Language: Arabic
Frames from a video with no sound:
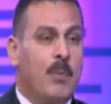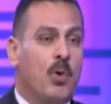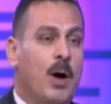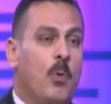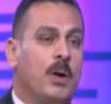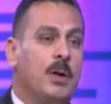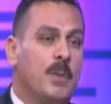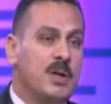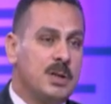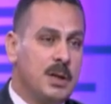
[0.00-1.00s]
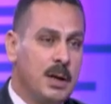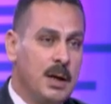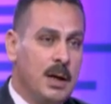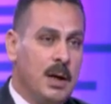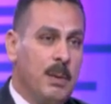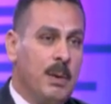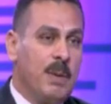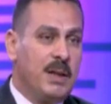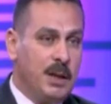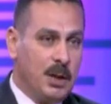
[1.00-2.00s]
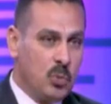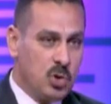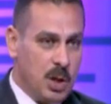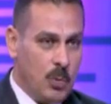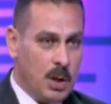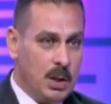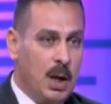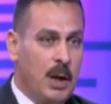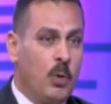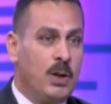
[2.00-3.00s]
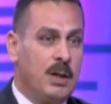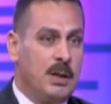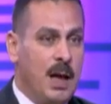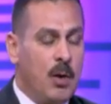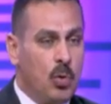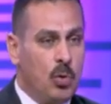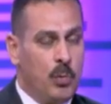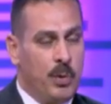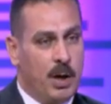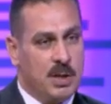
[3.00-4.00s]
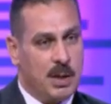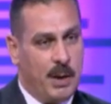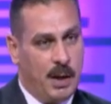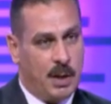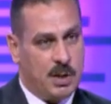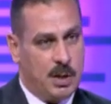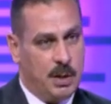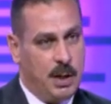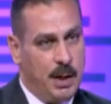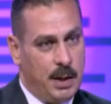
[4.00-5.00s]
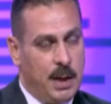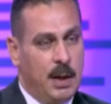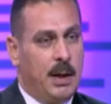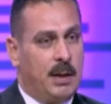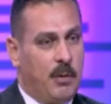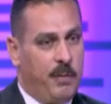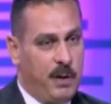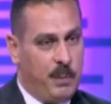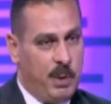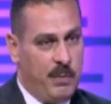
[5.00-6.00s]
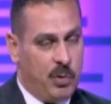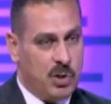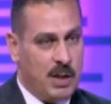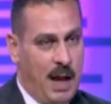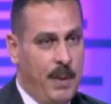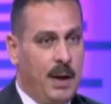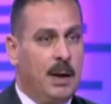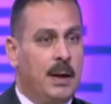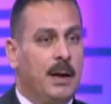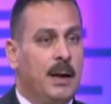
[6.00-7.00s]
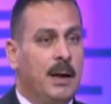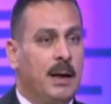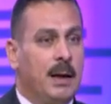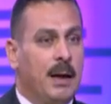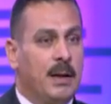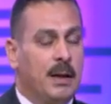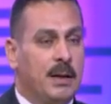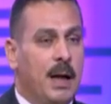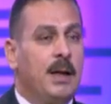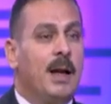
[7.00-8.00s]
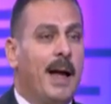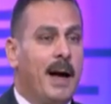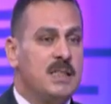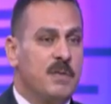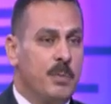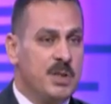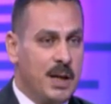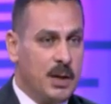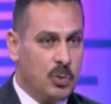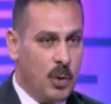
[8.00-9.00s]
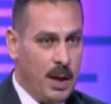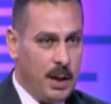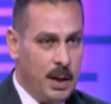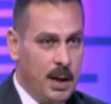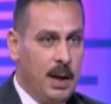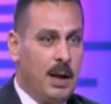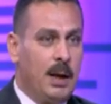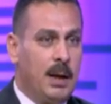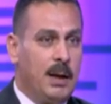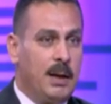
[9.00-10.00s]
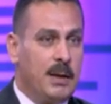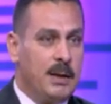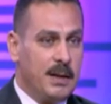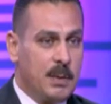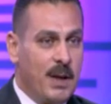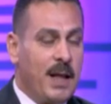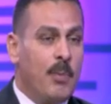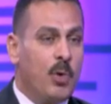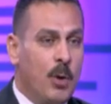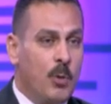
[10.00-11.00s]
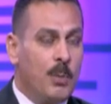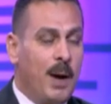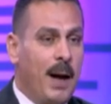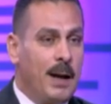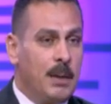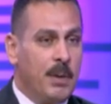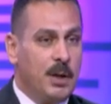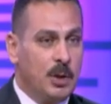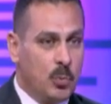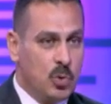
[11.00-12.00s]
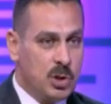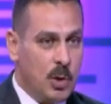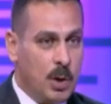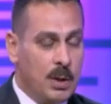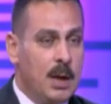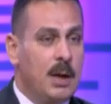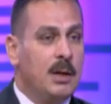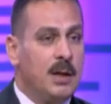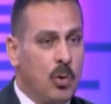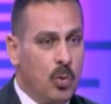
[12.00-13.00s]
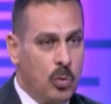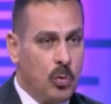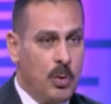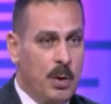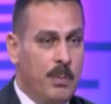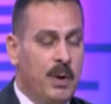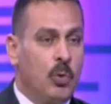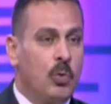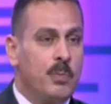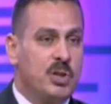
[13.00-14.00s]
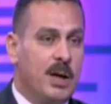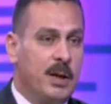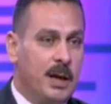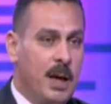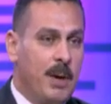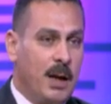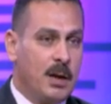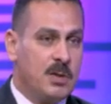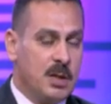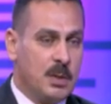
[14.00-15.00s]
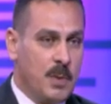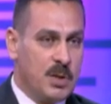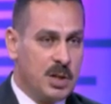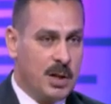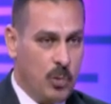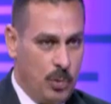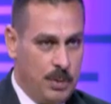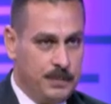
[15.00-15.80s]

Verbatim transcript: على المكون المصري بديل للمستورد هو ده كله بيأثر معايا اقتصاديا توفير فرصة عمل تقليل العجز في الميزان التجاري الاعتماد على المكون المحلي بديل للمستورد ده كله بيعود بشكل إيجابي على الاقتصاد المصري ككل